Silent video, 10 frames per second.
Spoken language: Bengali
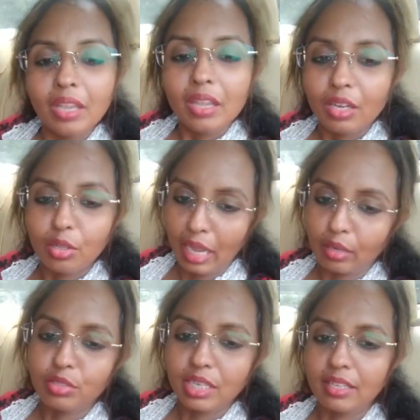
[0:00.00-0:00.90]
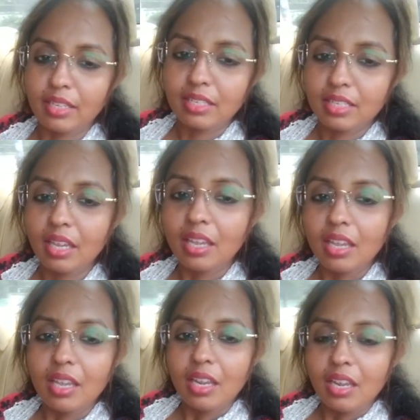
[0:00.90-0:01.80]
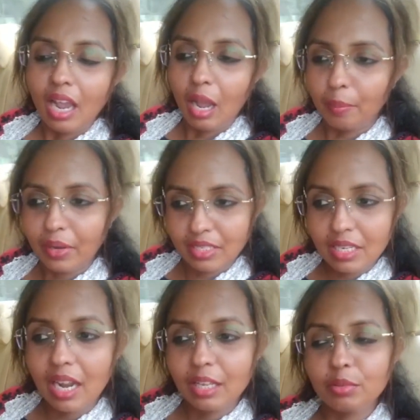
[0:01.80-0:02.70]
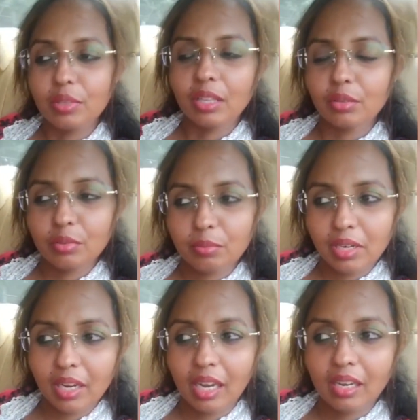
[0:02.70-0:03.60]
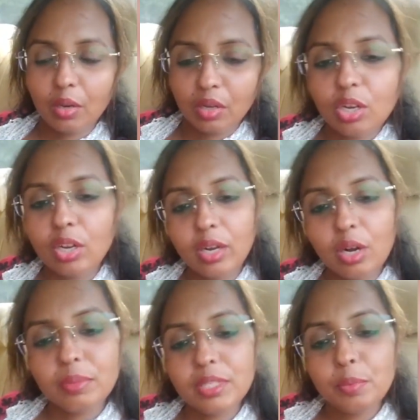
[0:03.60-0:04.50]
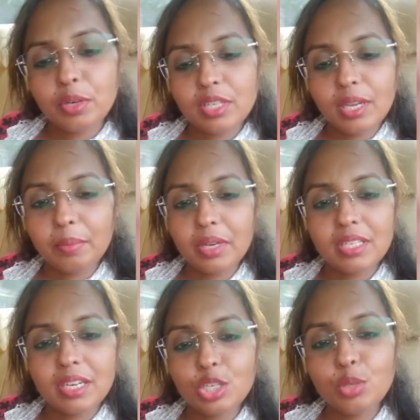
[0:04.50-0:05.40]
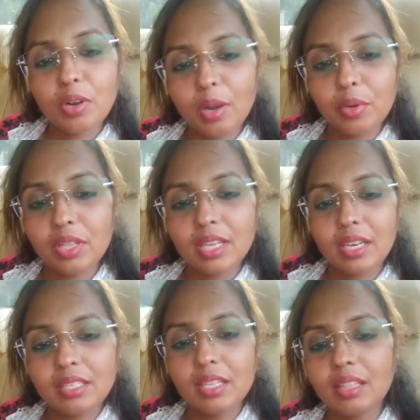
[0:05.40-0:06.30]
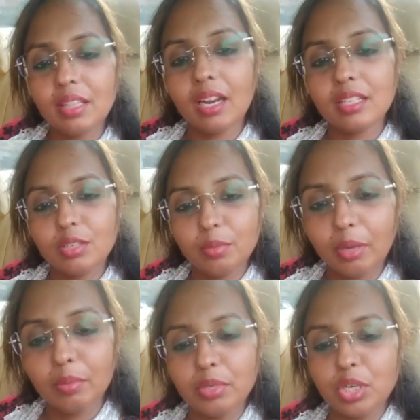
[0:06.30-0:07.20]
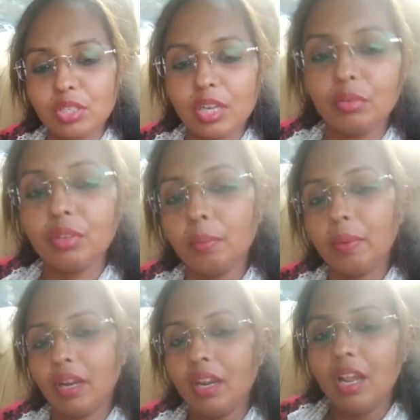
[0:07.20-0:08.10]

কিন্তু এখন জানা যাচ্ছে আপনারা যারা এত এত মানে কালকে অনেককে কমেন্টস করেছি আপনারা যারা শুভকামনা জানিয়েছিলেন তারা যেন ভালোভাবে সংসার করতে পারে